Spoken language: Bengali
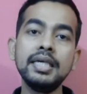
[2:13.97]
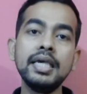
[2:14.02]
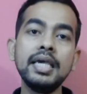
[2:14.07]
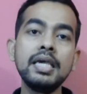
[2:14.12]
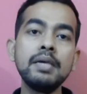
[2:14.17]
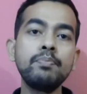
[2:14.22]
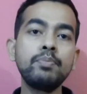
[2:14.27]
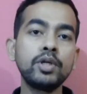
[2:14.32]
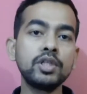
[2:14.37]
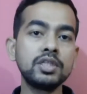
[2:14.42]

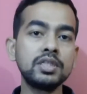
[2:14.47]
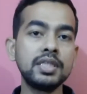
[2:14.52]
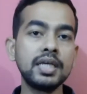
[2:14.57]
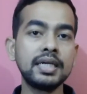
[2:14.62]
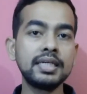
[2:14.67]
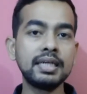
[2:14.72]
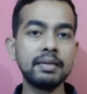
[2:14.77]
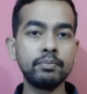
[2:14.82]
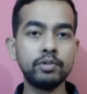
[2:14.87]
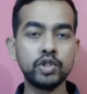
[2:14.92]
এই
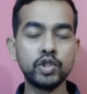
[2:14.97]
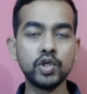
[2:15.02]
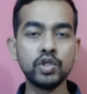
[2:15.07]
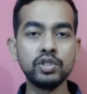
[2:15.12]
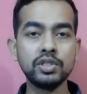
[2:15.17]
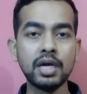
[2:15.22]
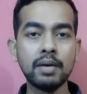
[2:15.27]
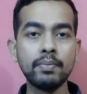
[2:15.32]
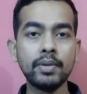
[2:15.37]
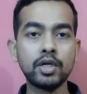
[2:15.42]
প্রত্যেকটা বিষয়
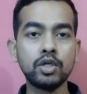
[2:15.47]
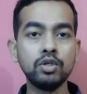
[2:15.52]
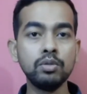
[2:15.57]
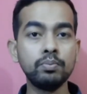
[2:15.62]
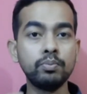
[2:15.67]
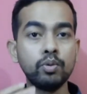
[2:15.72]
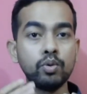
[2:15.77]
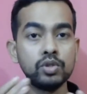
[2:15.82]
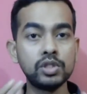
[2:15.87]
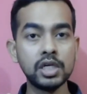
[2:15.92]
যদি আমরা একটু
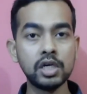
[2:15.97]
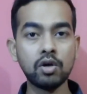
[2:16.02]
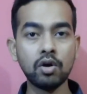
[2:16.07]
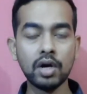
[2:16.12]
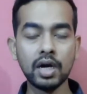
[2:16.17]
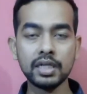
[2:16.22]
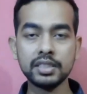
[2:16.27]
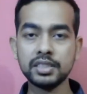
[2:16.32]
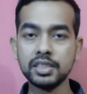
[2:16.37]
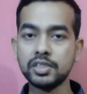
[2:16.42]
বুঝে
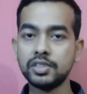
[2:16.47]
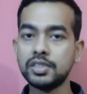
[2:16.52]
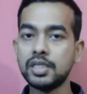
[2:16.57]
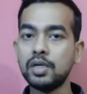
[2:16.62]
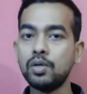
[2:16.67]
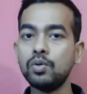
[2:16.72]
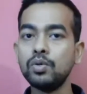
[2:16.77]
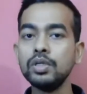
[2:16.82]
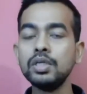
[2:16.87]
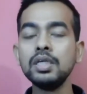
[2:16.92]
করার চেষ্টা
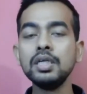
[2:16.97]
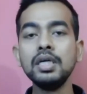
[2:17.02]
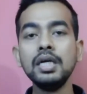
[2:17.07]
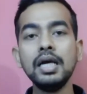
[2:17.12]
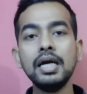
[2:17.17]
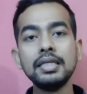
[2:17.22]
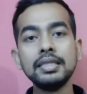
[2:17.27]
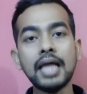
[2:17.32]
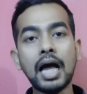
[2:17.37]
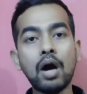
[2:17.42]
করি
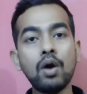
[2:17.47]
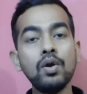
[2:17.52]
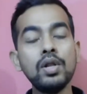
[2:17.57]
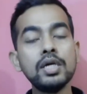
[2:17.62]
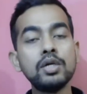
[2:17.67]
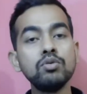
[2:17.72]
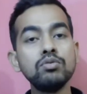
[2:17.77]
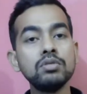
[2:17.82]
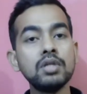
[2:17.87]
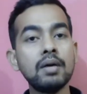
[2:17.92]
তাহলে
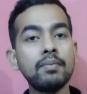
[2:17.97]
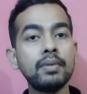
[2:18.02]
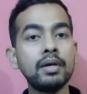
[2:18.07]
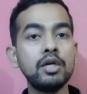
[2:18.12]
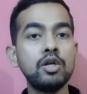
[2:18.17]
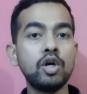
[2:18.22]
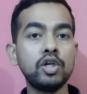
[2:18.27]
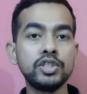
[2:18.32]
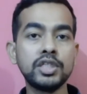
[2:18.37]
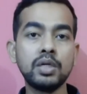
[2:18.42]
কিন্তু আমরা
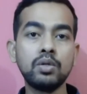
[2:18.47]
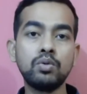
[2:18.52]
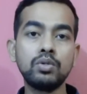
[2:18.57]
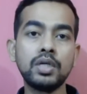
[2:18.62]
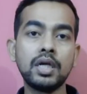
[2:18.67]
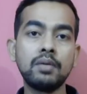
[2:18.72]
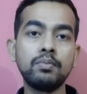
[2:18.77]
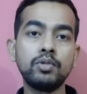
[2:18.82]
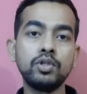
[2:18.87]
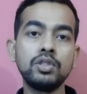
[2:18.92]
এই
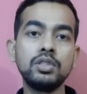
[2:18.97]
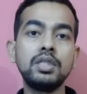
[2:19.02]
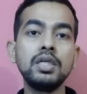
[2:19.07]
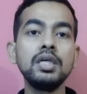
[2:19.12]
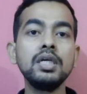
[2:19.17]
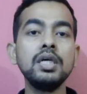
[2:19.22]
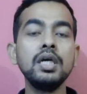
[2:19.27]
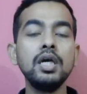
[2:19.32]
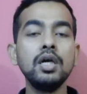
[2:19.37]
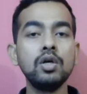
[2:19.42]
লসাগুটার মধ্যে
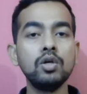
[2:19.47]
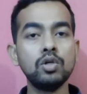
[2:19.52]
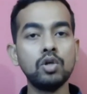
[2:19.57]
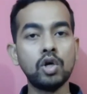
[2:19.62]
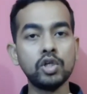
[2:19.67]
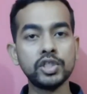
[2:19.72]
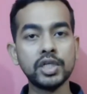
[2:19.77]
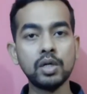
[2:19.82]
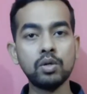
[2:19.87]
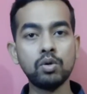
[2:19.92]

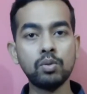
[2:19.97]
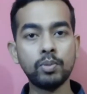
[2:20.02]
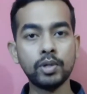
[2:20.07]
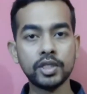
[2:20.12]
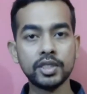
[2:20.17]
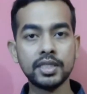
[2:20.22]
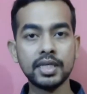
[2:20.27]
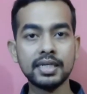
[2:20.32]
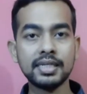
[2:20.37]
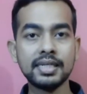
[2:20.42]
লসাগুর
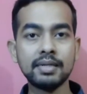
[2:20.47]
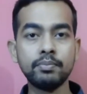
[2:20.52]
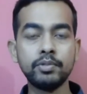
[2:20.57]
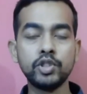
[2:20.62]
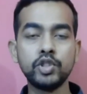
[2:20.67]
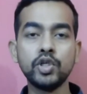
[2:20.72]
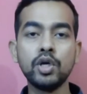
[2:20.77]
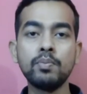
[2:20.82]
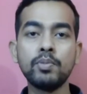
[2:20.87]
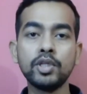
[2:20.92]
প্রত্যেকটা
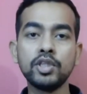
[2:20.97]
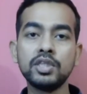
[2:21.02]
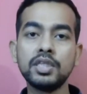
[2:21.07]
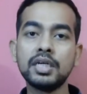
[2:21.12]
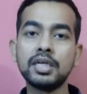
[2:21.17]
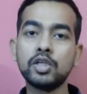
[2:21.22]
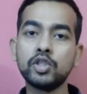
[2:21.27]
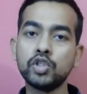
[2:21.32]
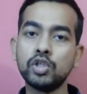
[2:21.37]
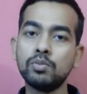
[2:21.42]
বিষয়
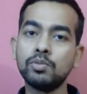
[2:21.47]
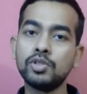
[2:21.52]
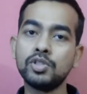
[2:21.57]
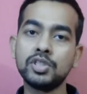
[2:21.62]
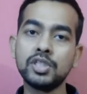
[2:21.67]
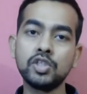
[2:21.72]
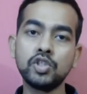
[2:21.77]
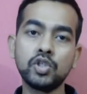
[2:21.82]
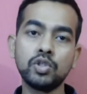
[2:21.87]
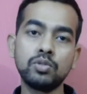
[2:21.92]
প্রত্যেকটা
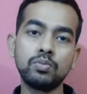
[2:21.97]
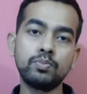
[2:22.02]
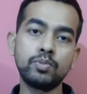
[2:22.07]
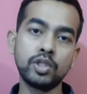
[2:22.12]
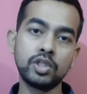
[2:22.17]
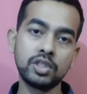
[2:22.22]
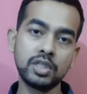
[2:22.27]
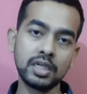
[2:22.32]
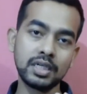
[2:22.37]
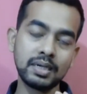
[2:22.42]
সমস্যা
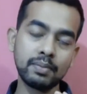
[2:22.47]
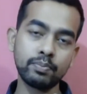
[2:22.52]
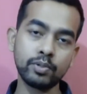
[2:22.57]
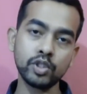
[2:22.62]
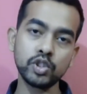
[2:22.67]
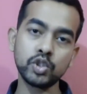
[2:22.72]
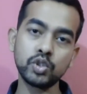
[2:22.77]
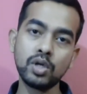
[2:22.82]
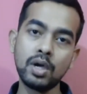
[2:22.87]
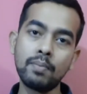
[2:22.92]
প্রত্যেকটা
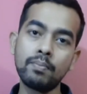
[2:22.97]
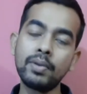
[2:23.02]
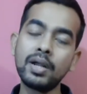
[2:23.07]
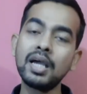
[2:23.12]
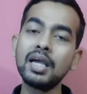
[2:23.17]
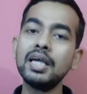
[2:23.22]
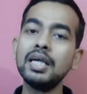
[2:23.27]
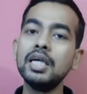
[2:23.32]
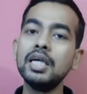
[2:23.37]
প্রশ্ন আমরা